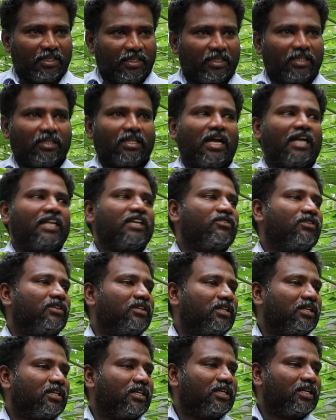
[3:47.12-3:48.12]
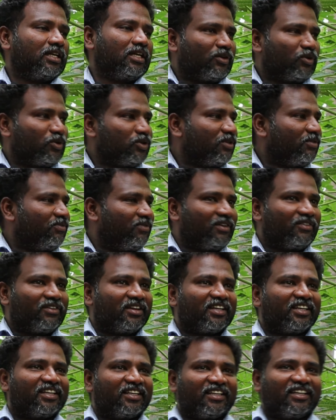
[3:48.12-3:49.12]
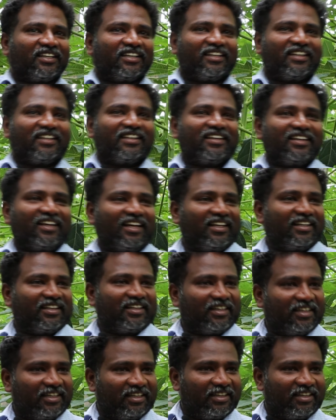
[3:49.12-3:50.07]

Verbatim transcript: ஹீட்டை தாங்கி வந்திருக்கு கொஞ்சம் ஃப்ளவரிங்கி அது